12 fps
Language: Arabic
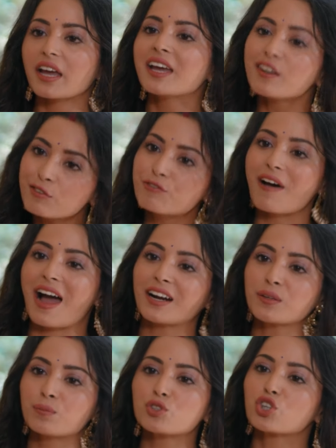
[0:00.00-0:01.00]
ما بعرف ليش
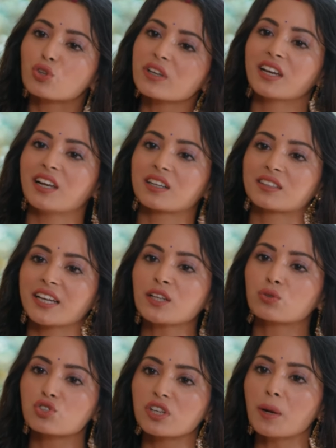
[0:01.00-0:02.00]
حاسستك مريضة
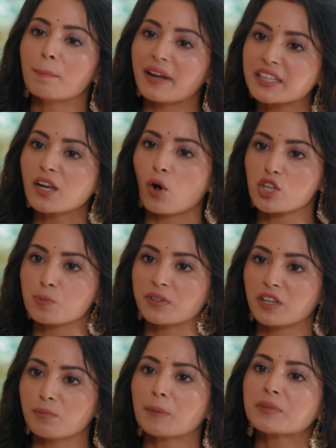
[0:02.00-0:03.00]
وبرأيي لازم
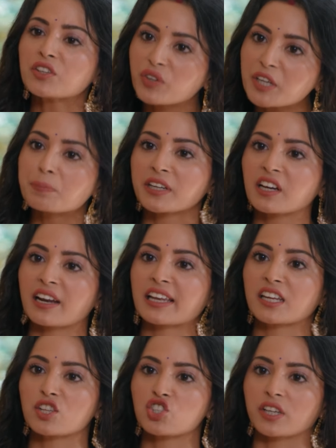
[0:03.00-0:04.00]
تروحي على المشفى وتعملي
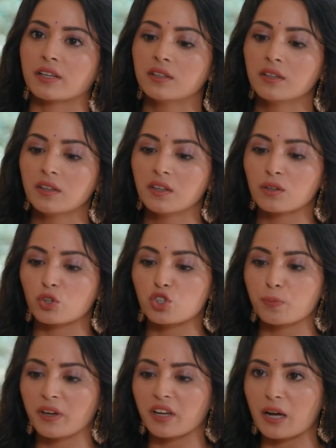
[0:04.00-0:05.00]
علاج نفسي
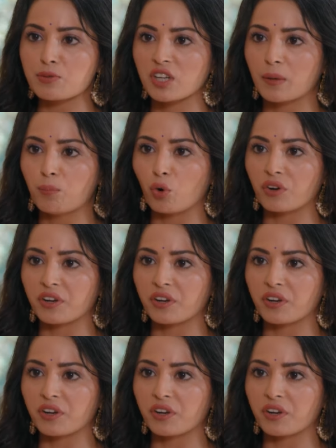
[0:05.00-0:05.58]
بلشتي تخبصي